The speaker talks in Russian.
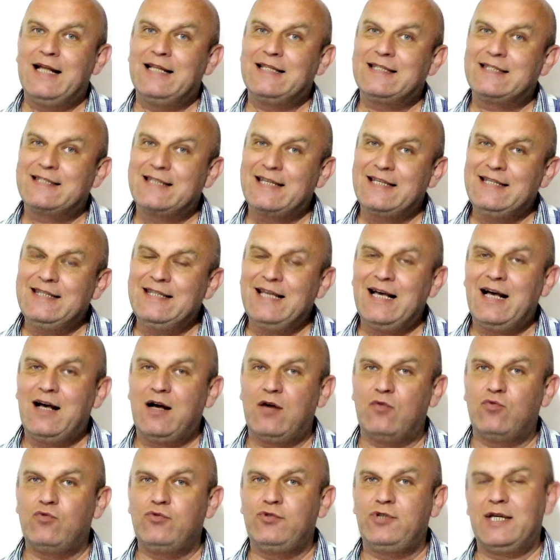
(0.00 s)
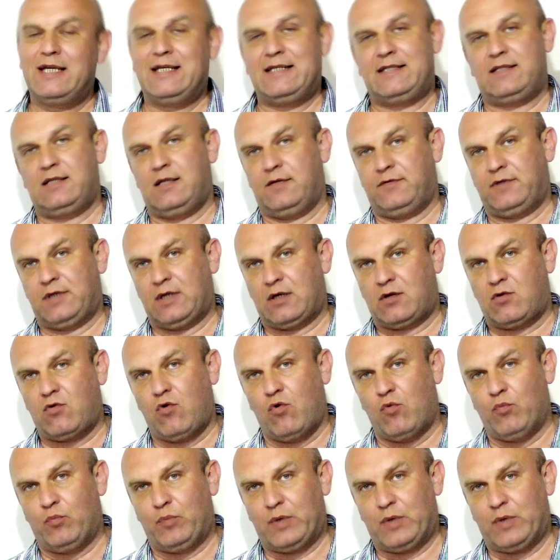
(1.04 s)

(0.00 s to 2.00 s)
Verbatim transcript: Цена участия в таком